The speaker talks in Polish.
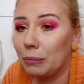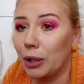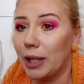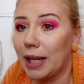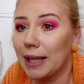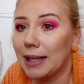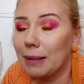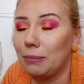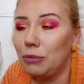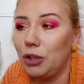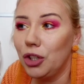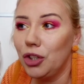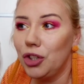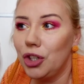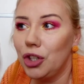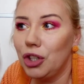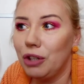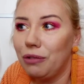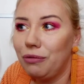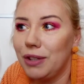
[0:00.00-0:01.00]
Bo ja tam
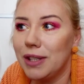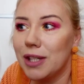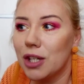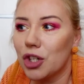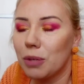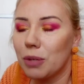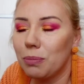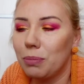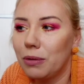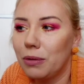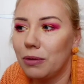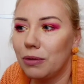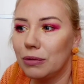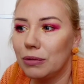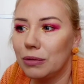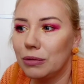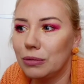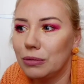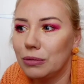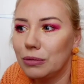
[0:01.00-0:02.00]
nigdzie nie widzę, żeby
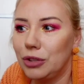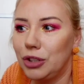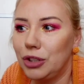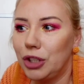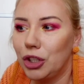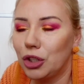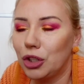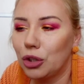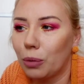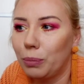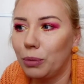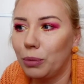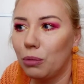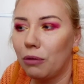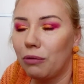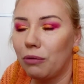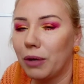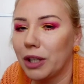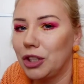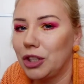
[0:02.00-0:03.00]
y, gdzieś to
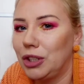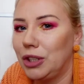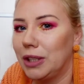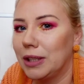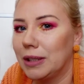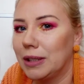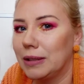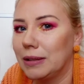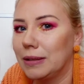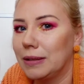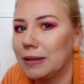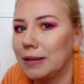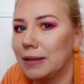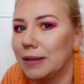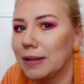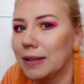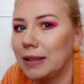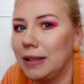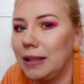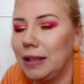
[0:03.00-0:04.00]
było właśnie
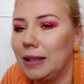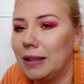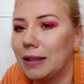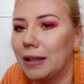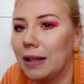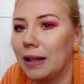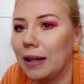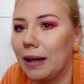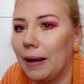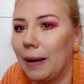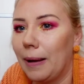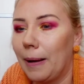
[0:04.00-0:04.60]
y, z Chin.